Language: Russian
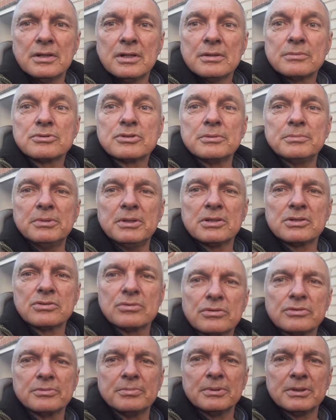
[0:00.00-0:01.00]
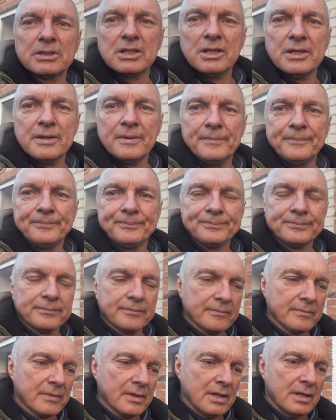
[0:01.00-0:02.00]
в общем, есть что смотреть.
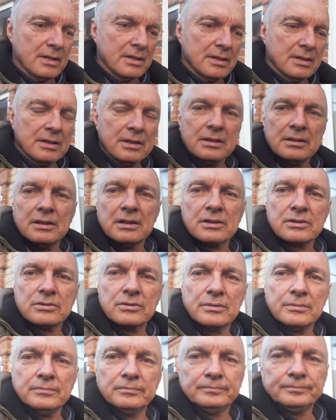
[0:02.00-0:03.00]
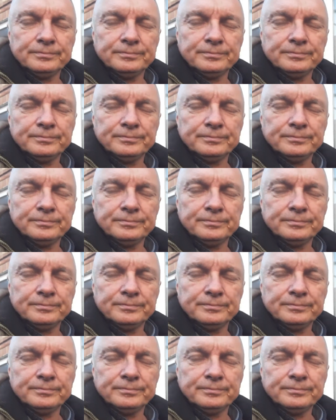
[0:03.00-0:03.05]
Так что